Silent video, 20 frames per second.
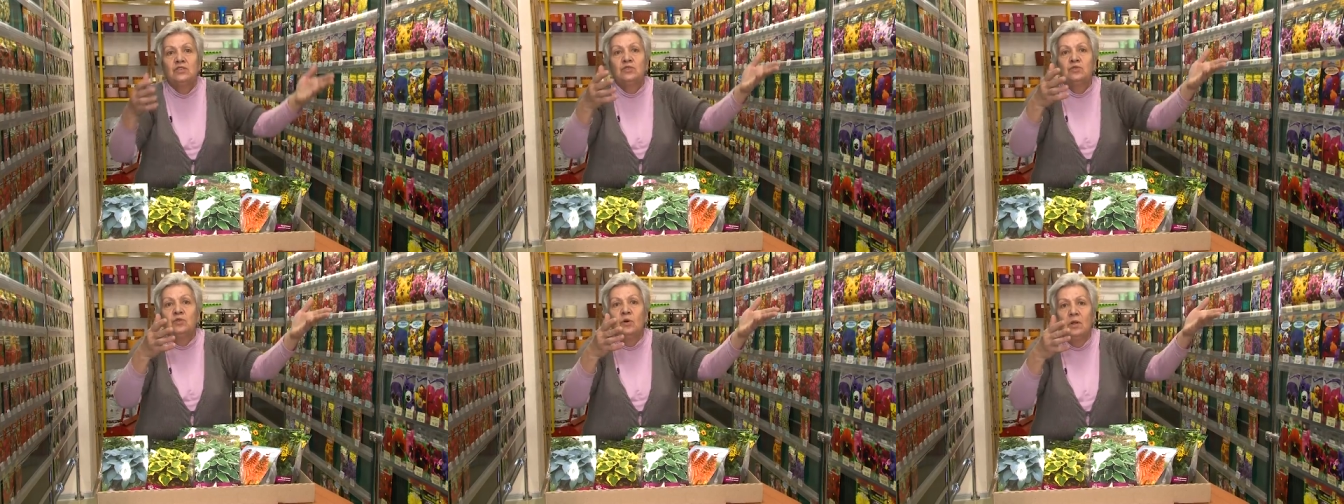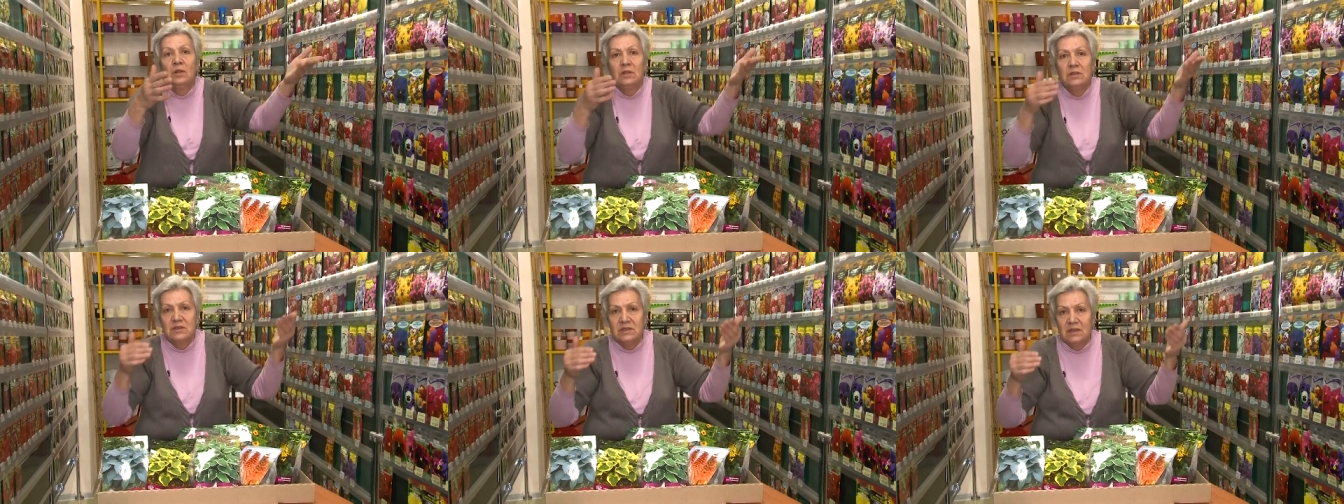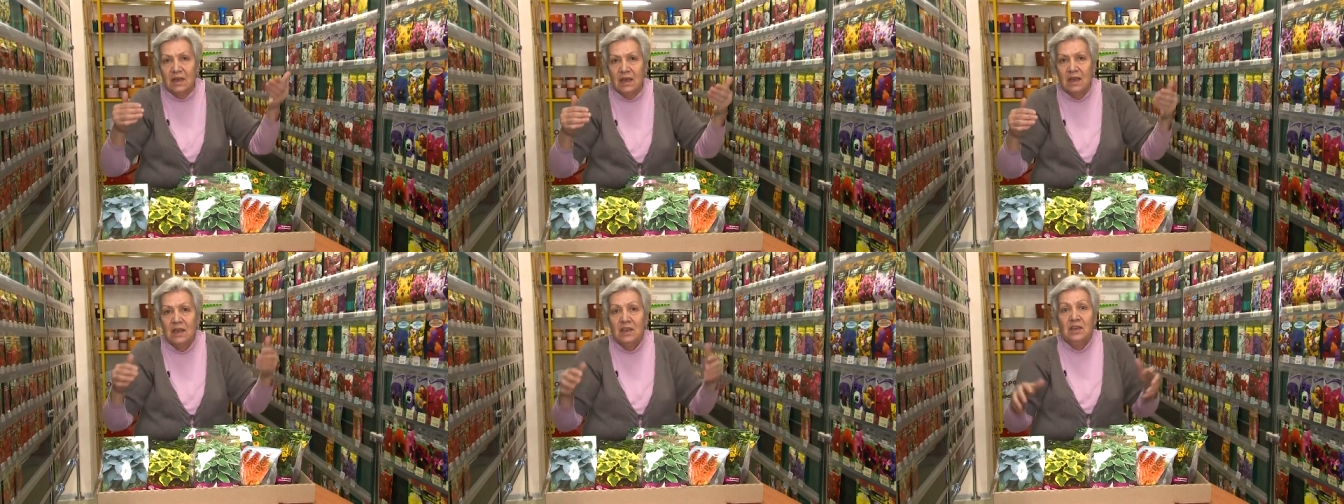
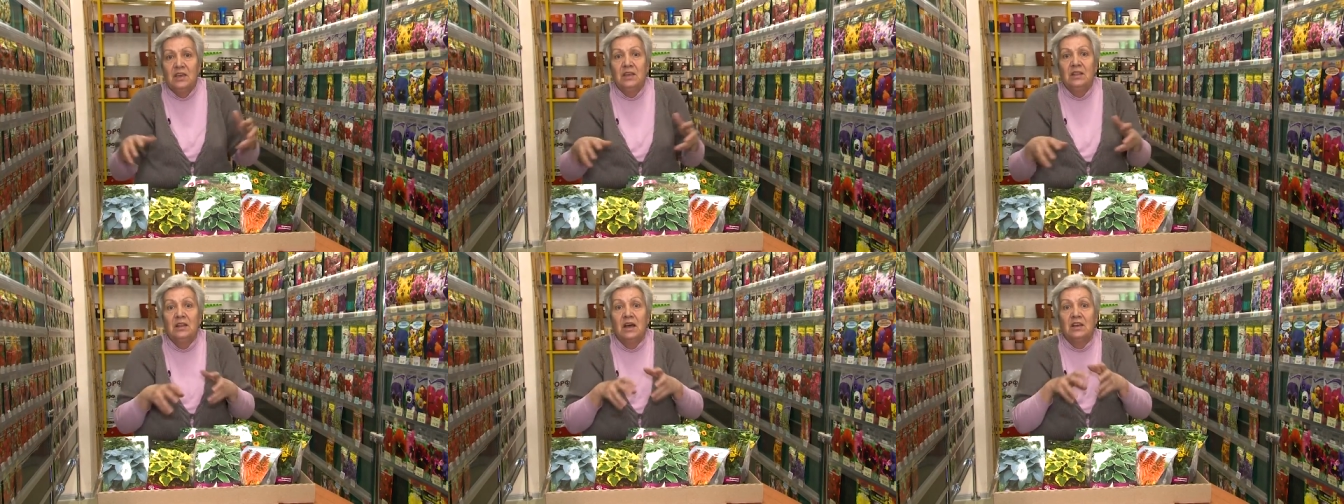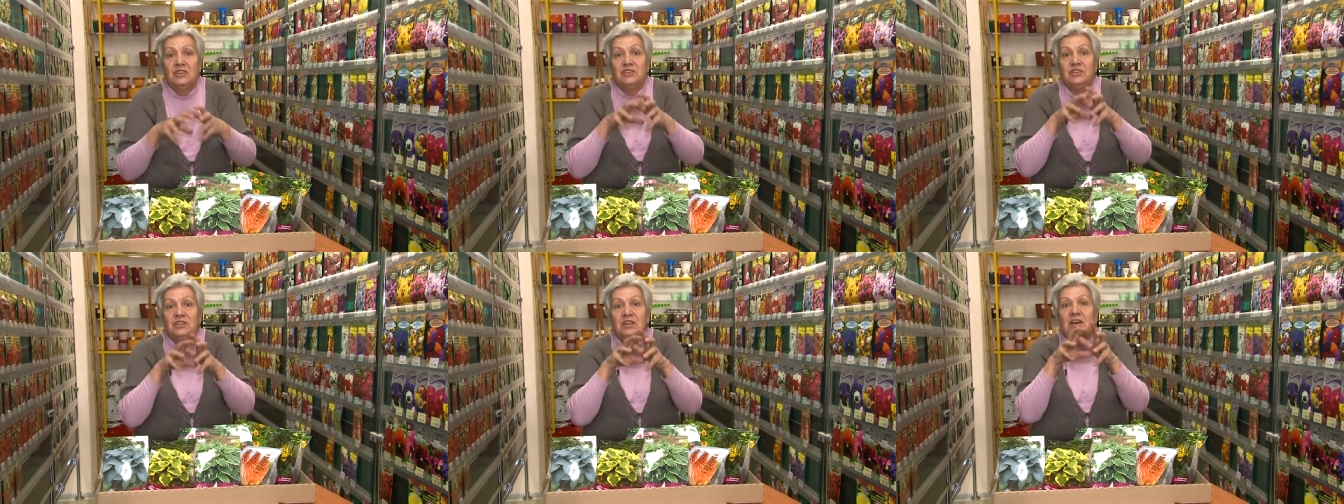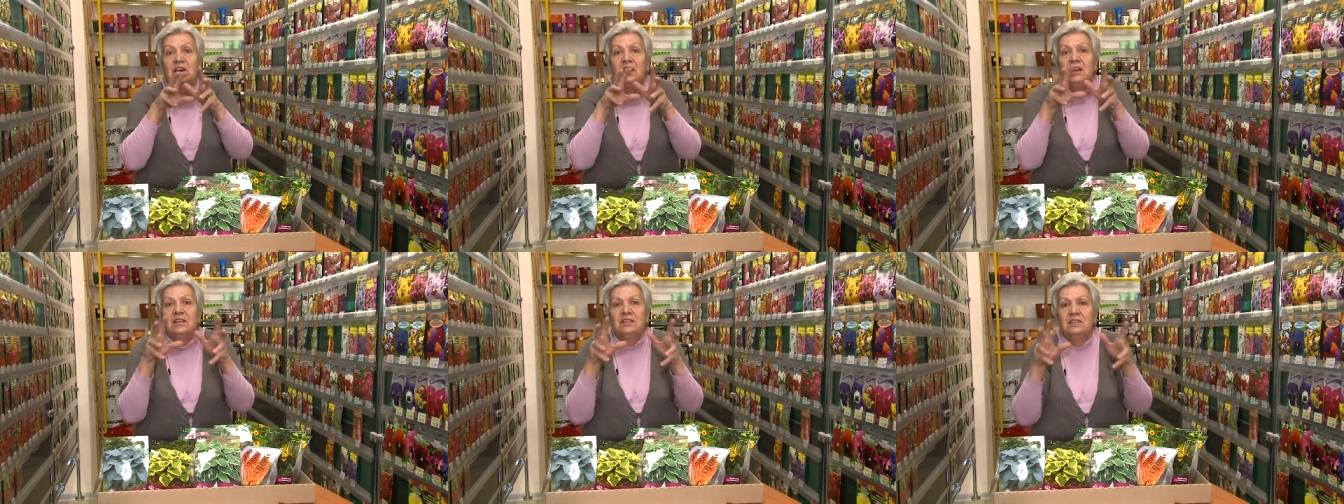солнце, иначе
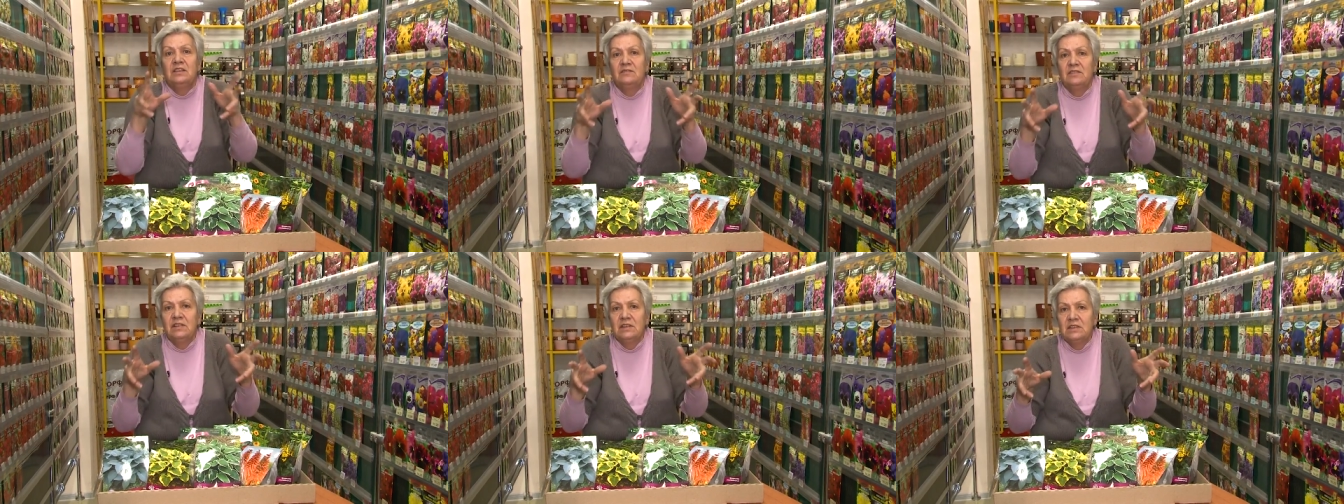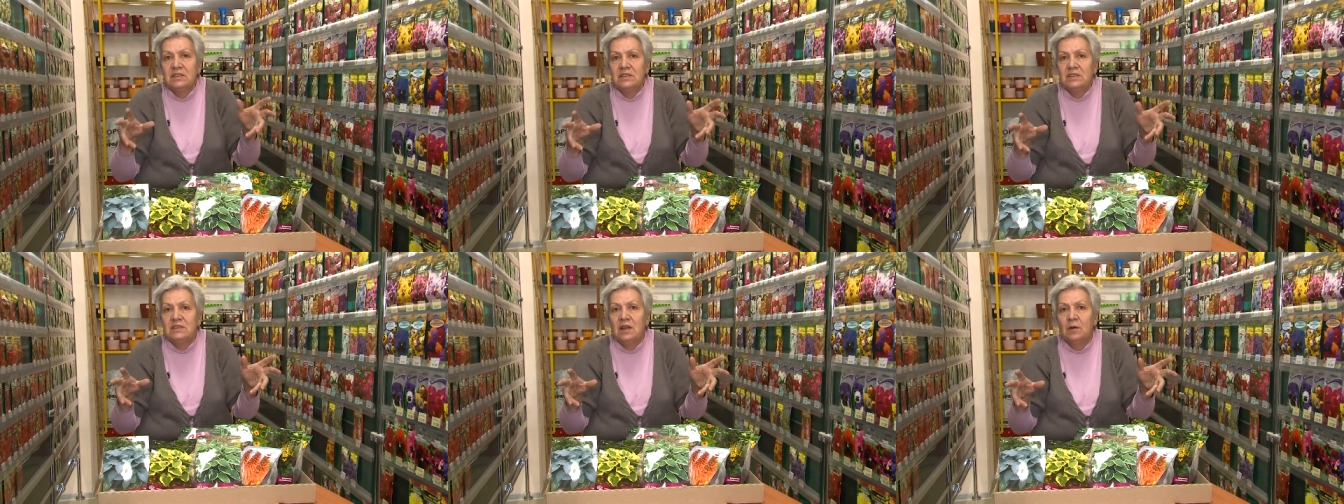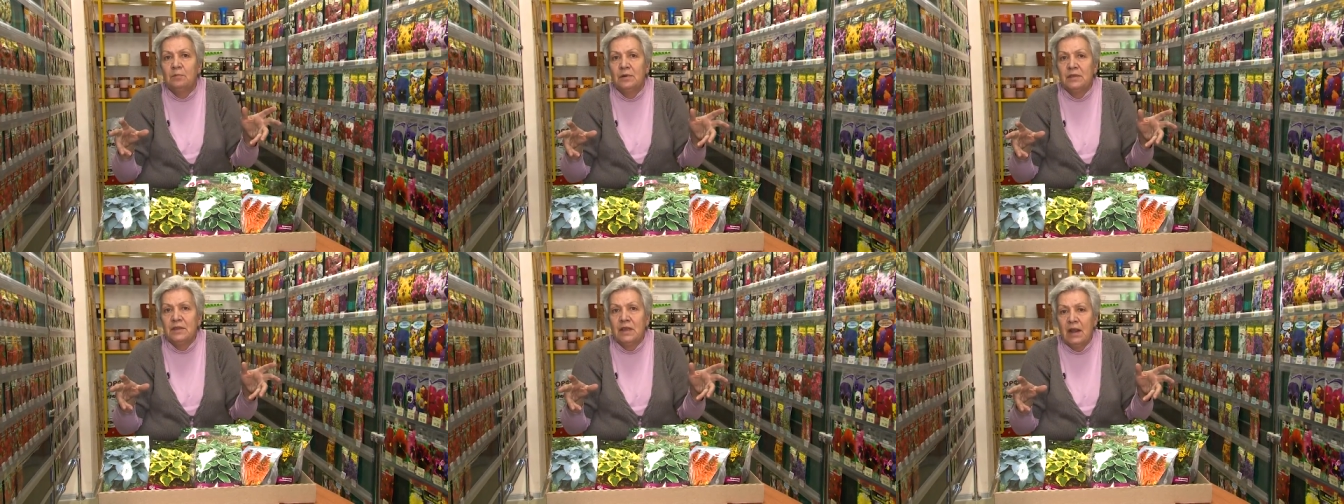декоративность
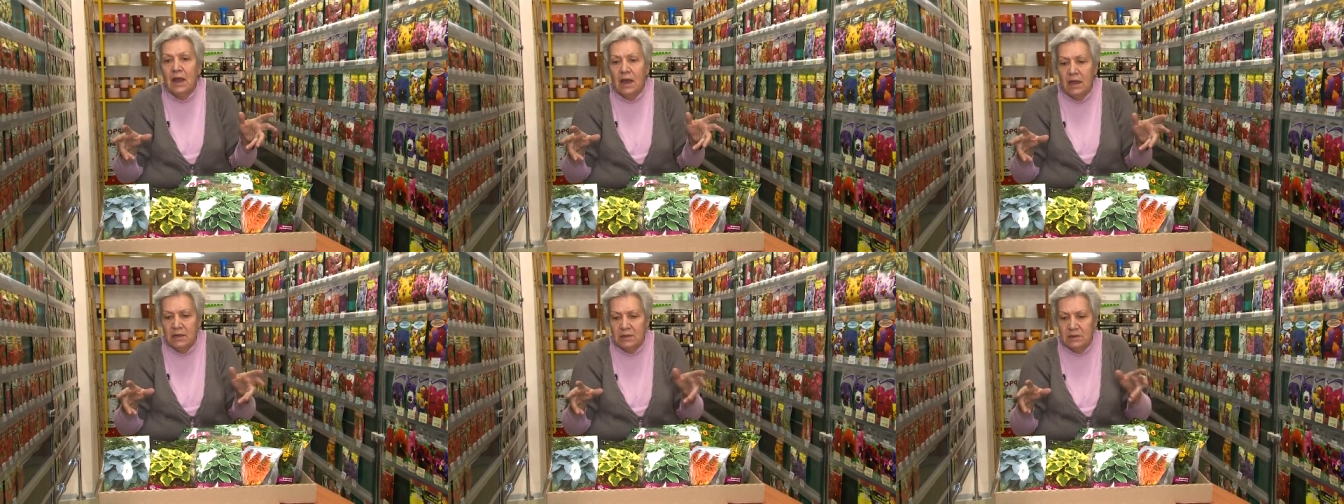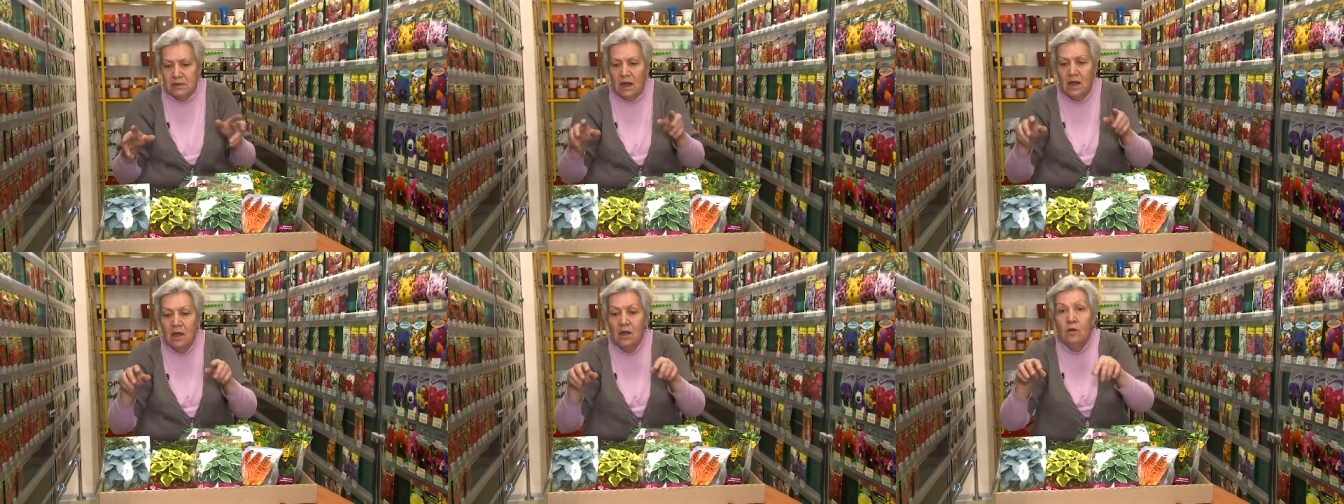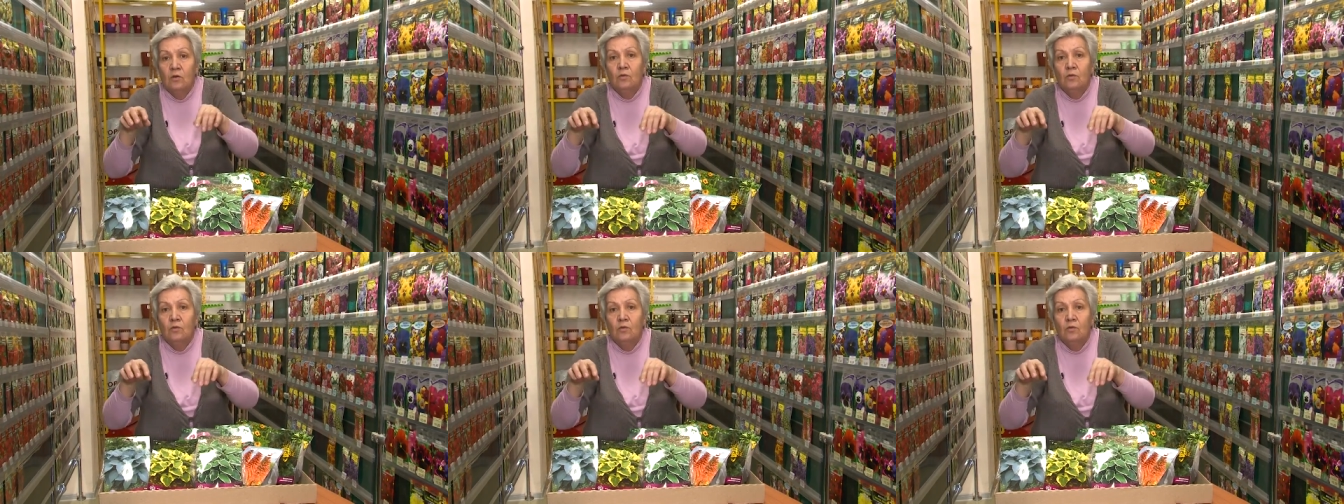листа потеряется.